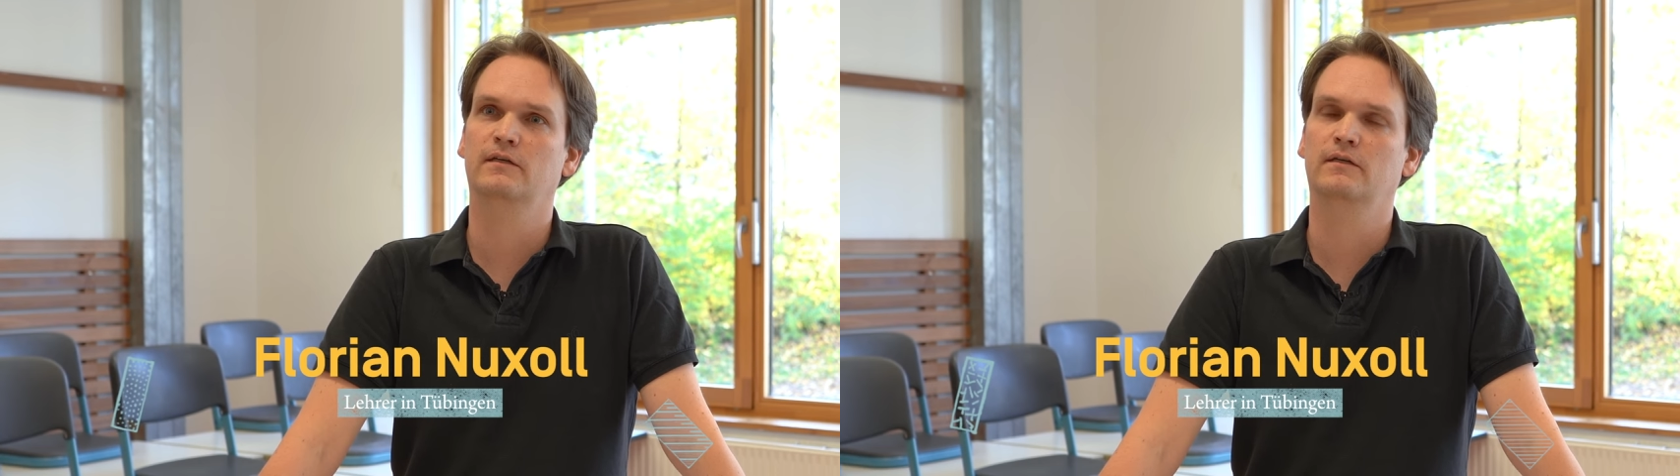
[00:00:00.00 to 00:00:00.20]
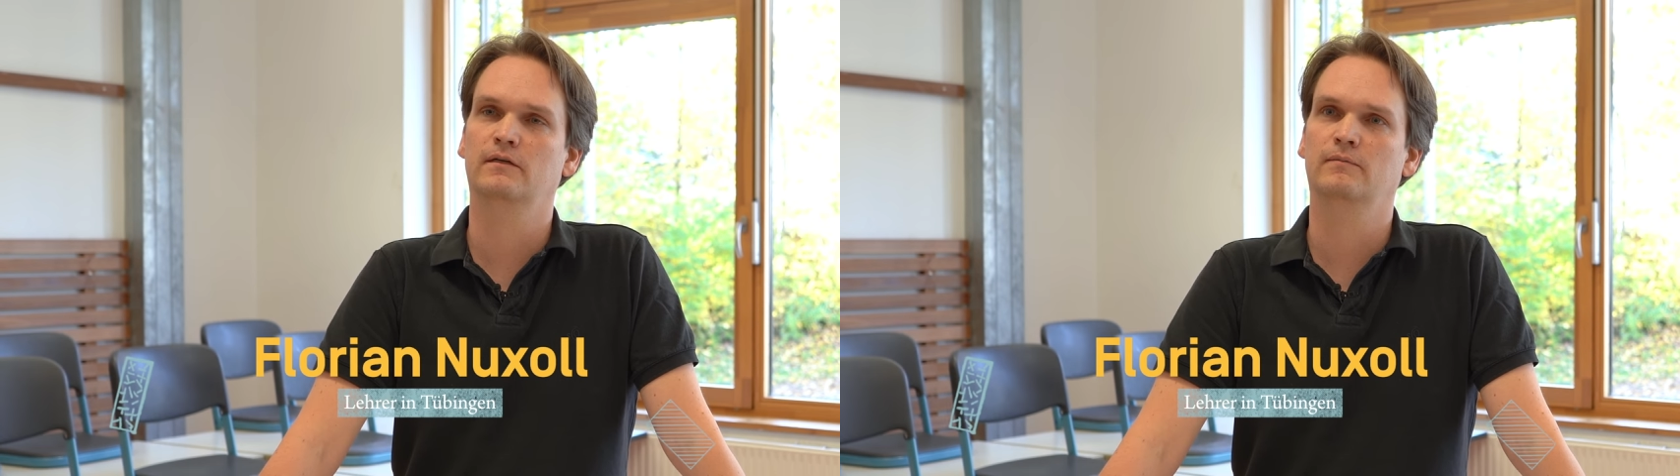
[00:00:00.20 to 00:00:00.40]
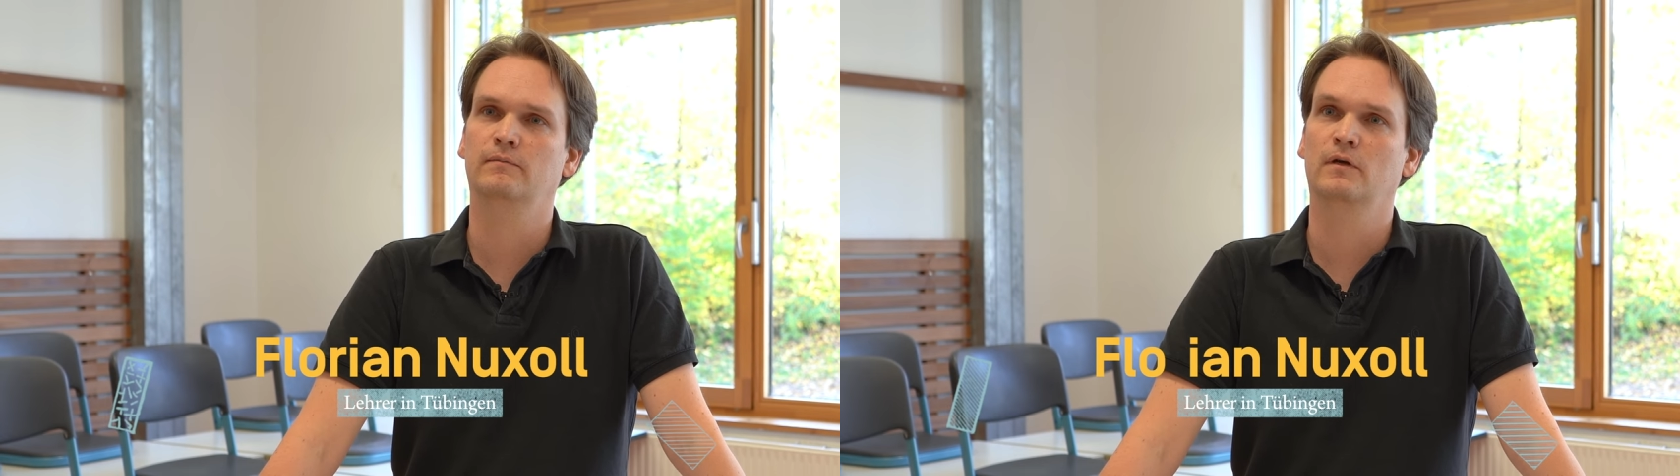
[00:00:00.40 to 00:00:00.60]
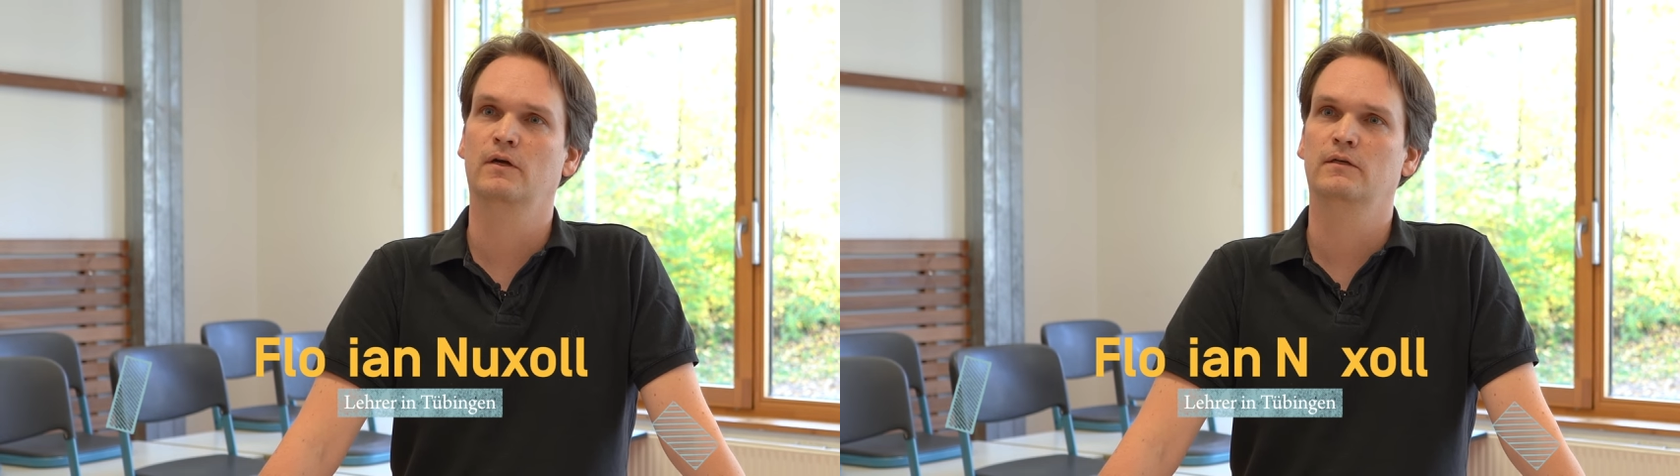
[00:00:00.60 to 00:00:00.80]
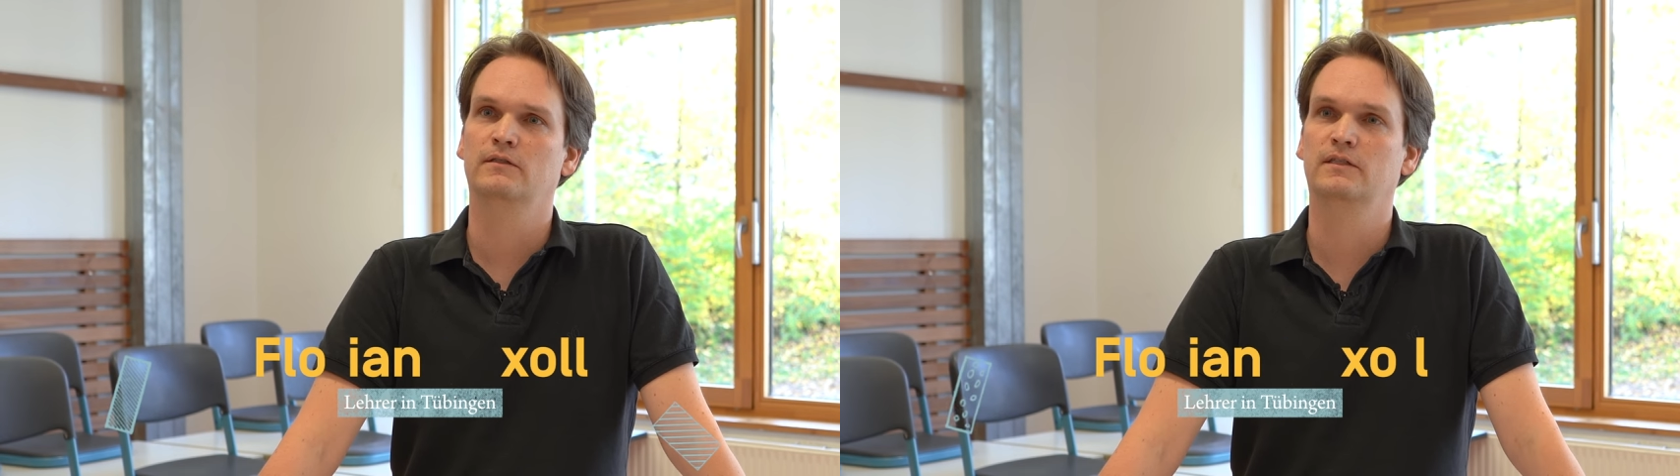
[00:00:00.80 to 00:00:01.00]
ähm,
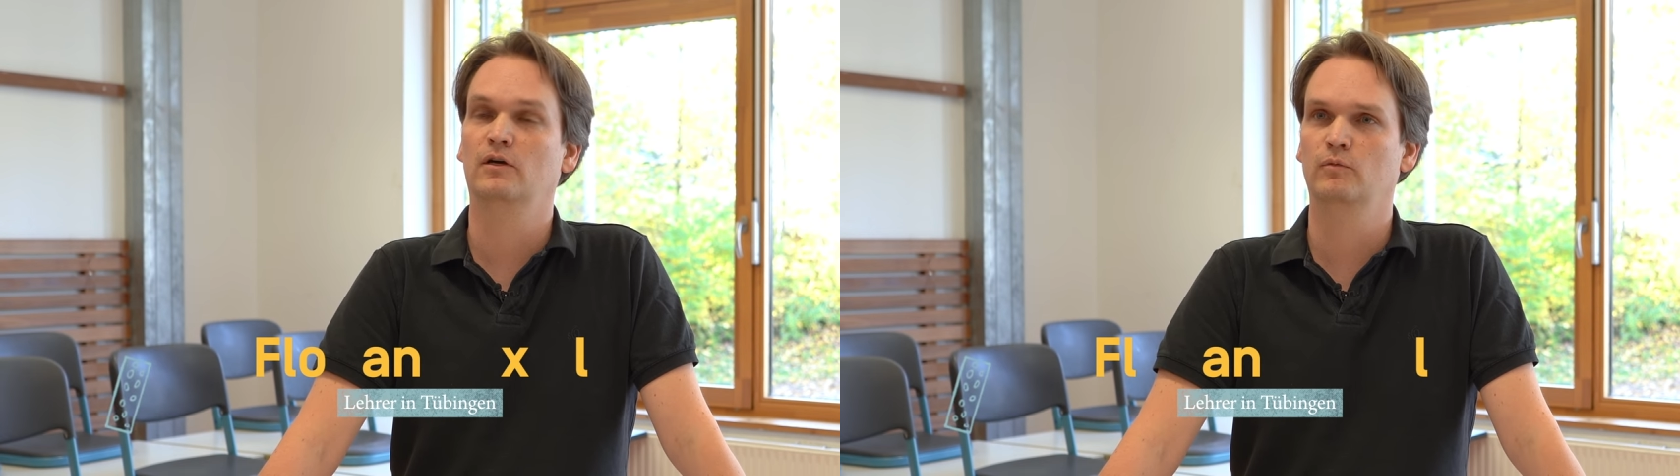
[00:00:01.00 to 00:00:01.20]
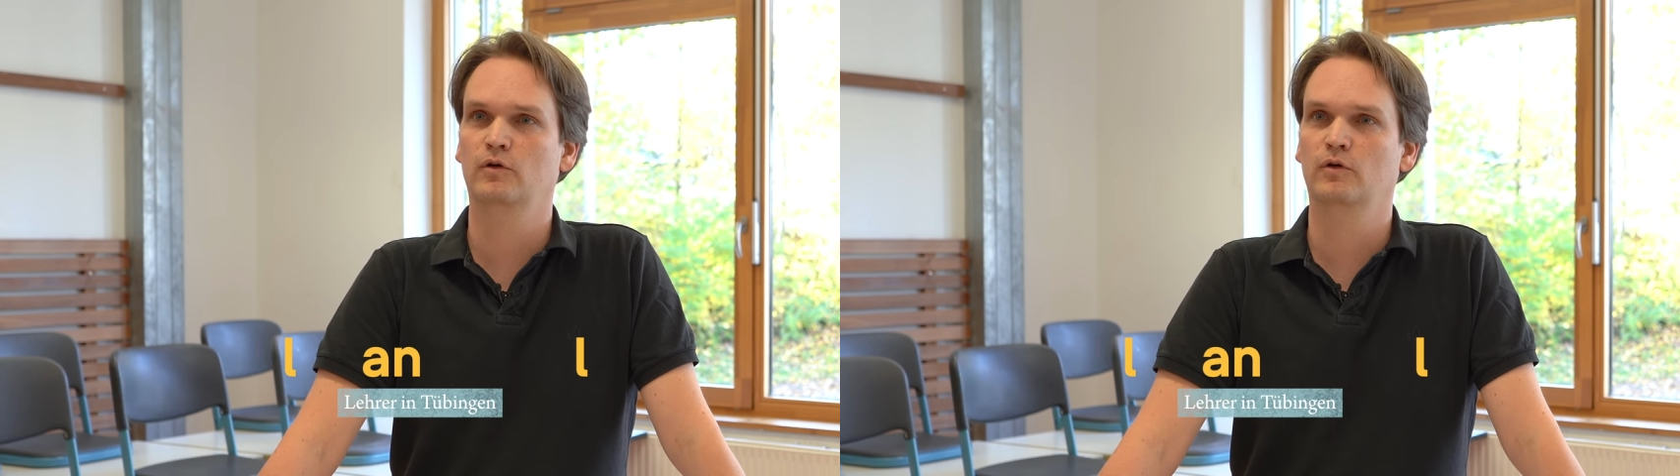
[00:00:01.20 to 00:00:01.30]
sich darum